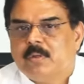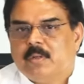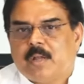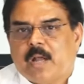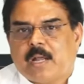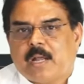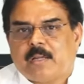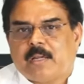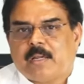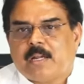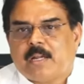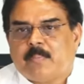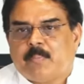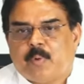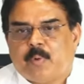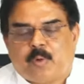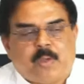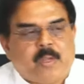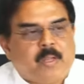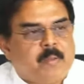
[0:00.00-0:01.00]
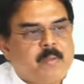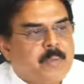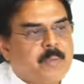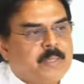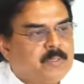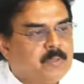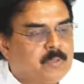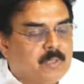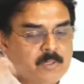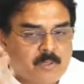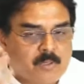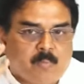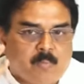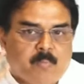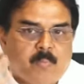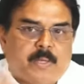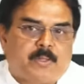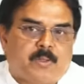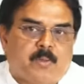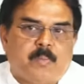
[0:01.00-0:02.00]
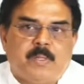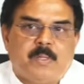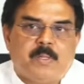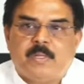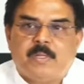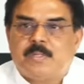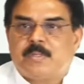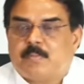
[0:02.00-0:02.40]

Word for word: కాకినాడ పోర్టుని పంతొమ్మిది